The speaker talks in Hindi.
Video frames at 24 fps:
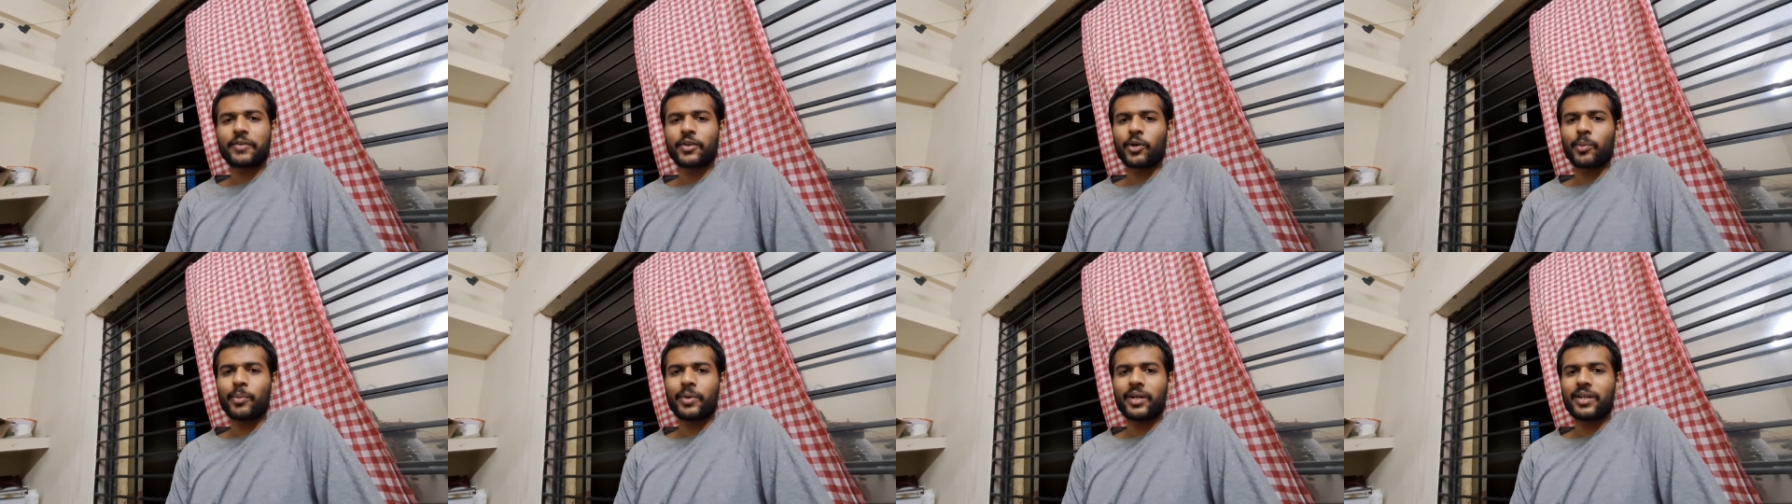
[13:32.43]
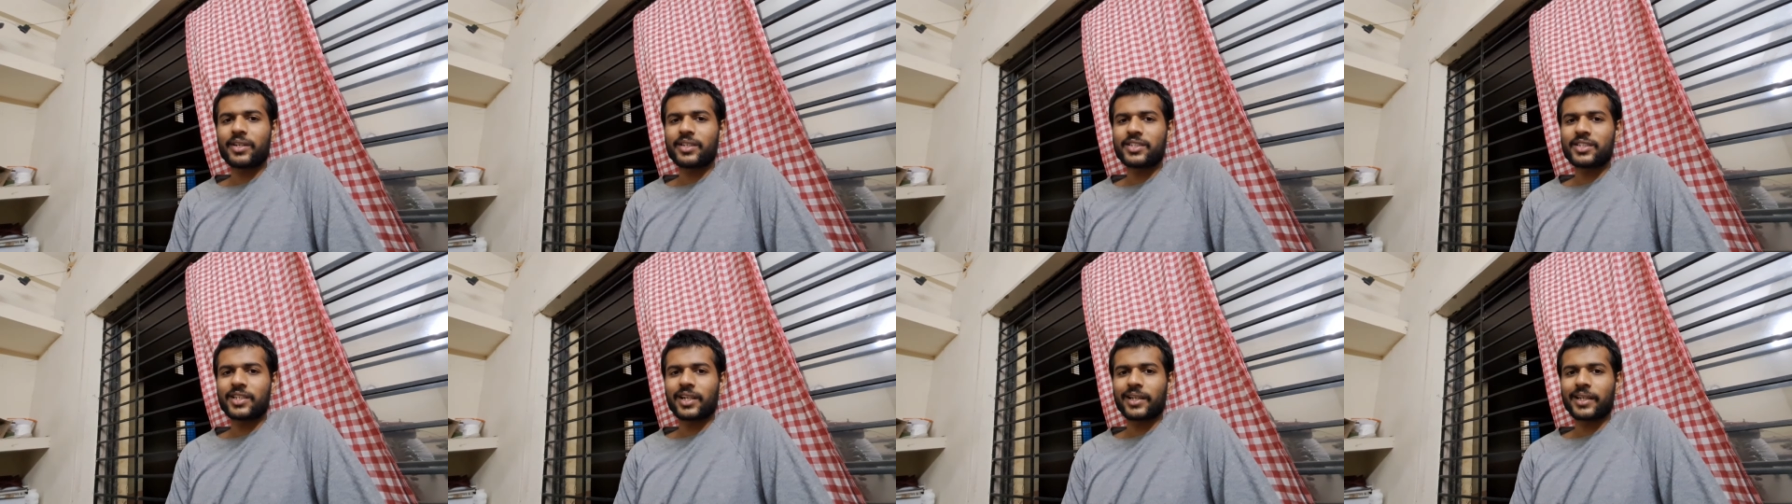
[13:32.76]

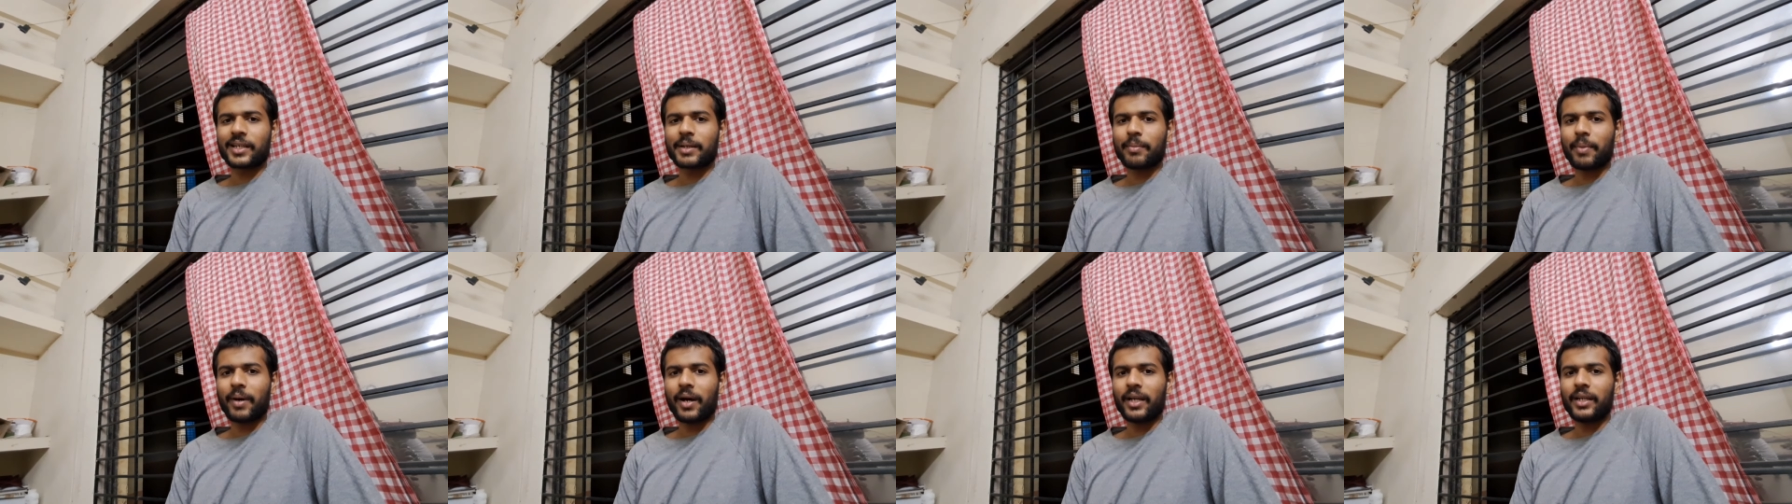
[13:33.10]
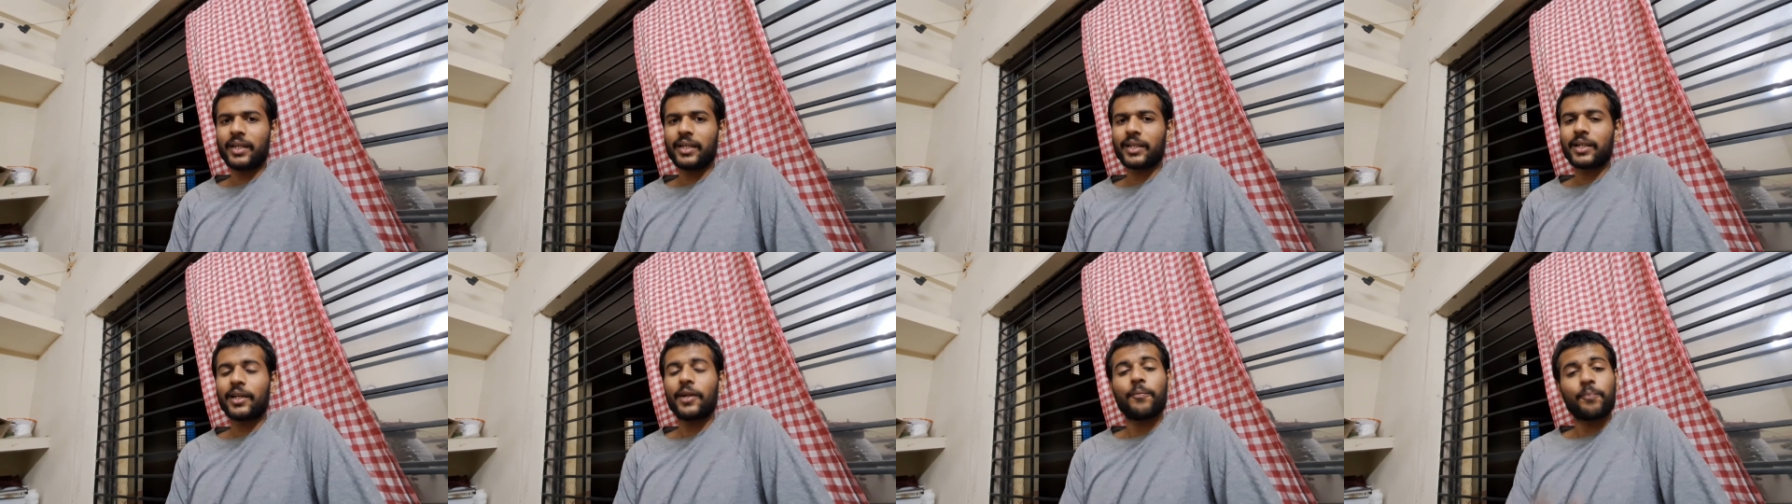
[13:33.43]
किलोमीटर चल के बाहर
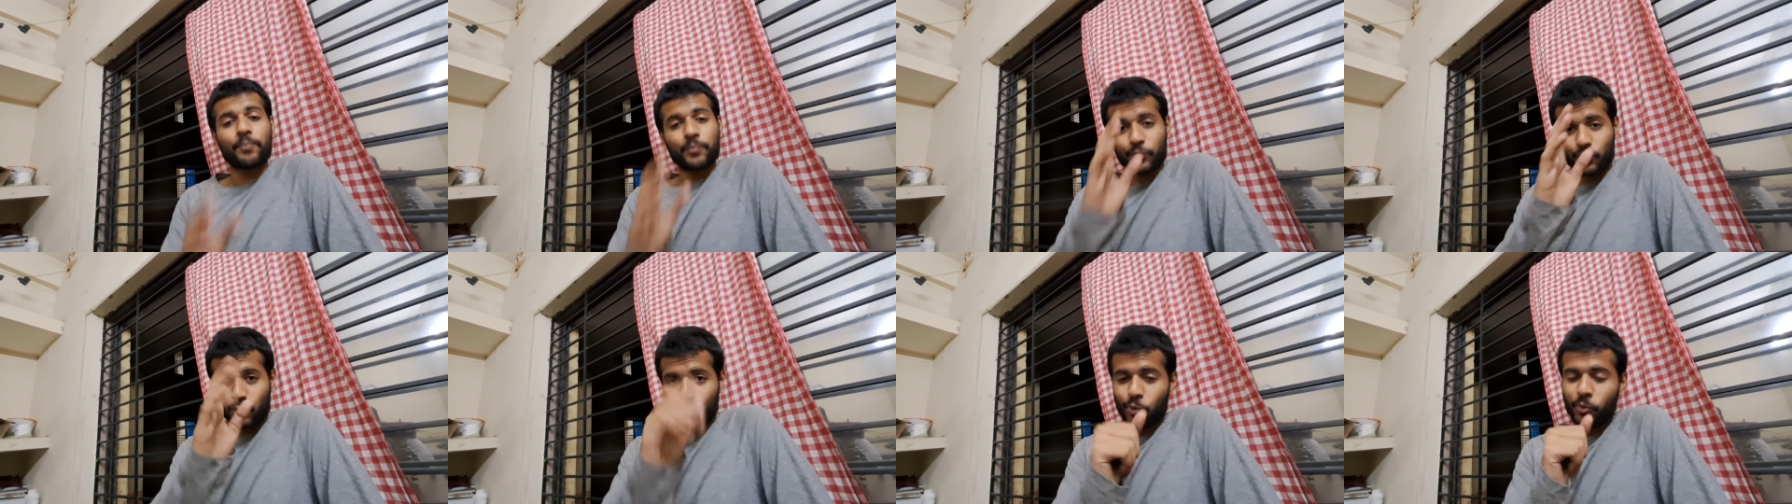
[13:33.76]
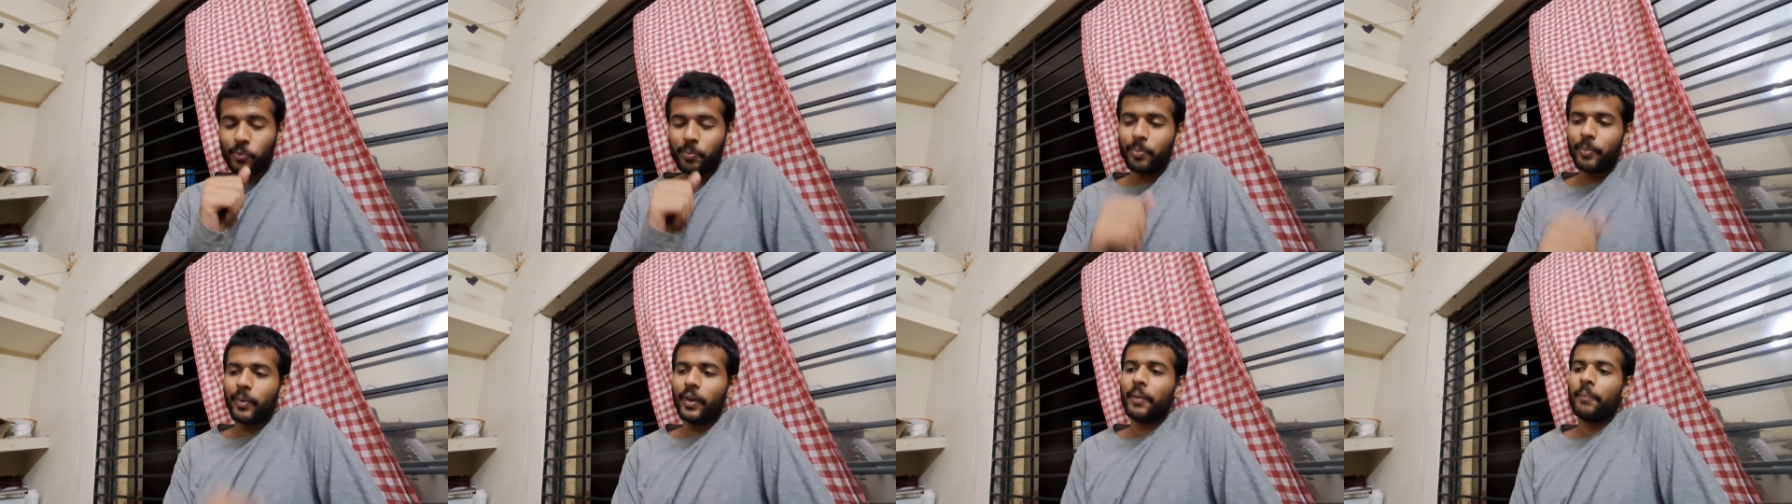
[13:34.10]
निकले
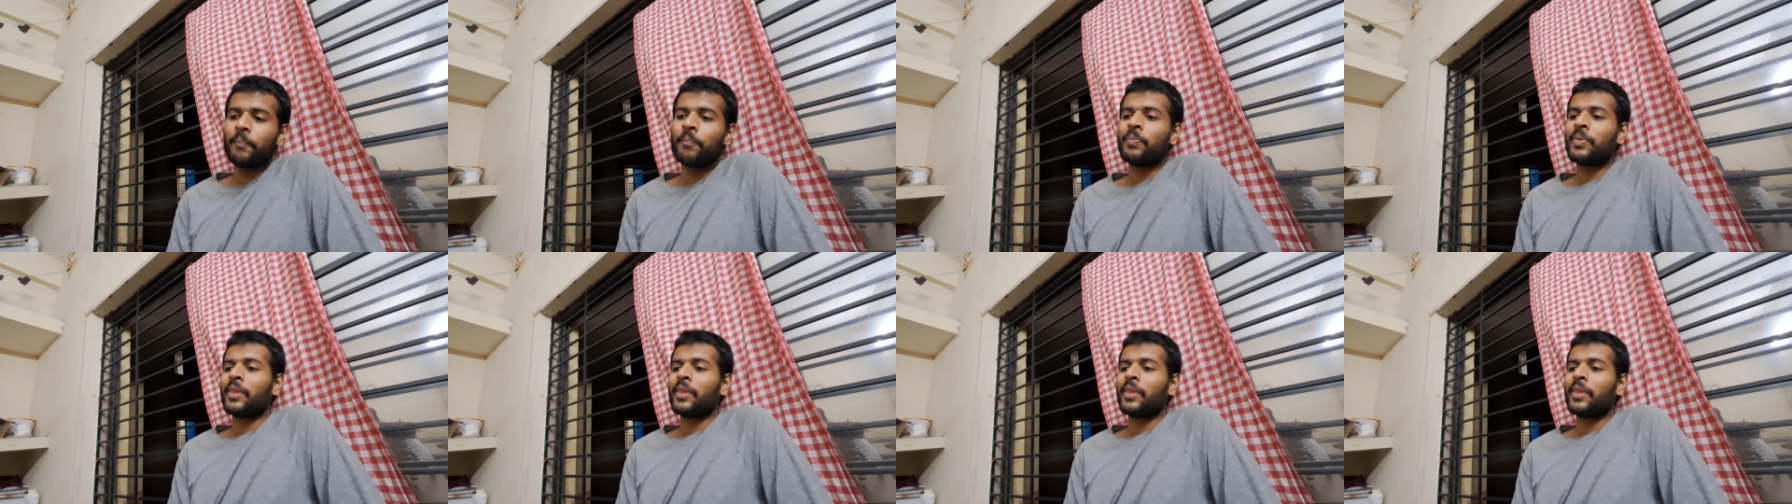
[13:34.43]
धूप में